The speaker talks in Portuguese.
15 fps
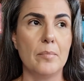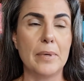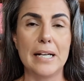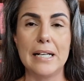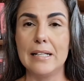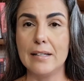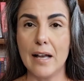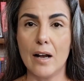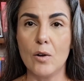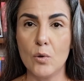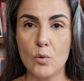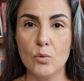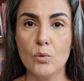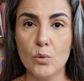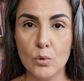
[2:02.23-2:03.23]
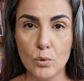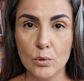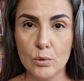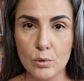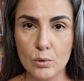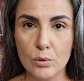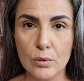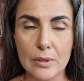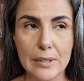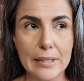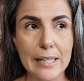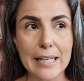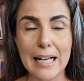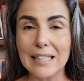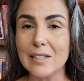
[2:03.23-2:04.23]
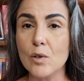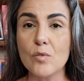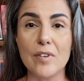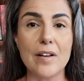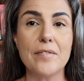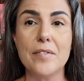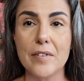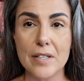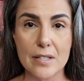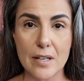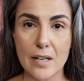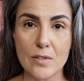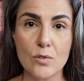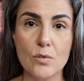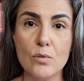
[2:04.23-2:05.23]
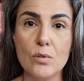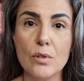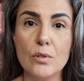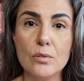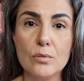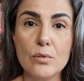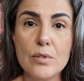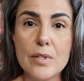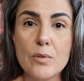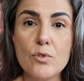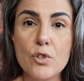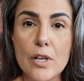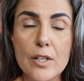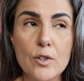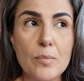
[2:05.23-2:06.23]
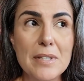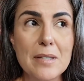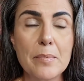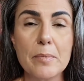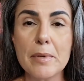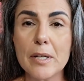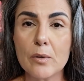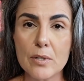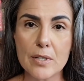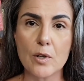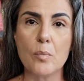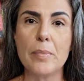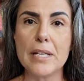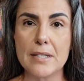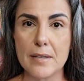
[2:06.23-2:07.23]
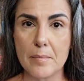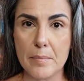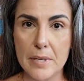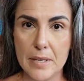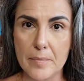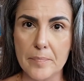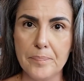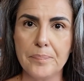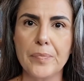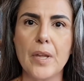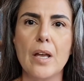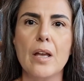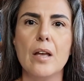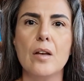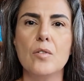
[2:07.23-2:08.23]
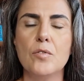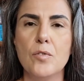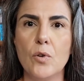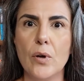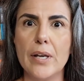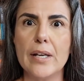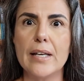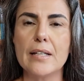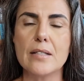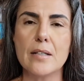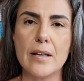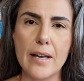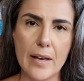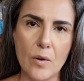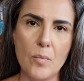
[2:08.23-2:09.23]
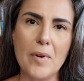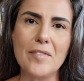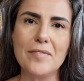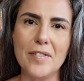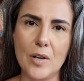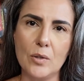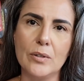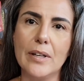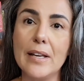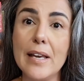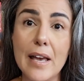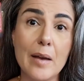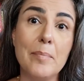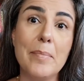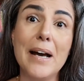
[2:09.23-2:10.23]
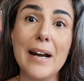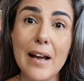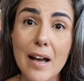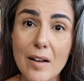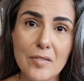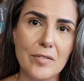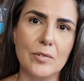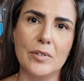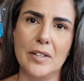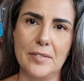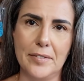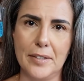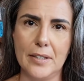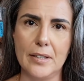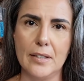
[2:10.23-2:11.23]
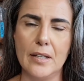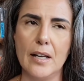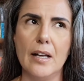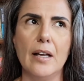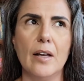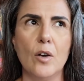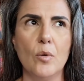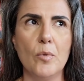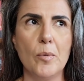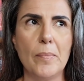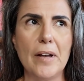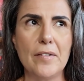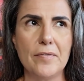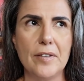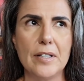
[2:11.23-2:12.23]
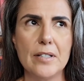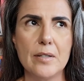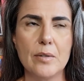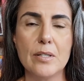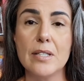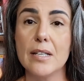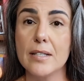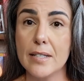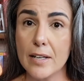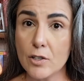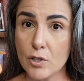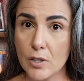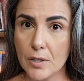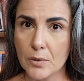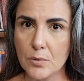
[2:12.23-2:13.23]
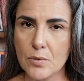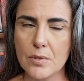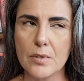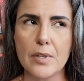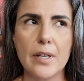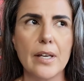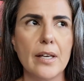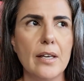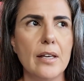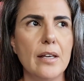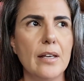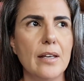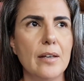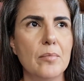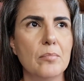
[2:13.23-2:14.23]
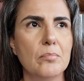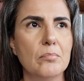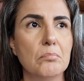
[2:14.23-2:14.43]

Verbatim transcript: para lidar com o luto e cada um vai vivenciar isso do seu jeito. Mas a primeira coisa que eu percebi foi que essa é uma falta irreparável na vida. Meu pai faleceu há 17 anos e,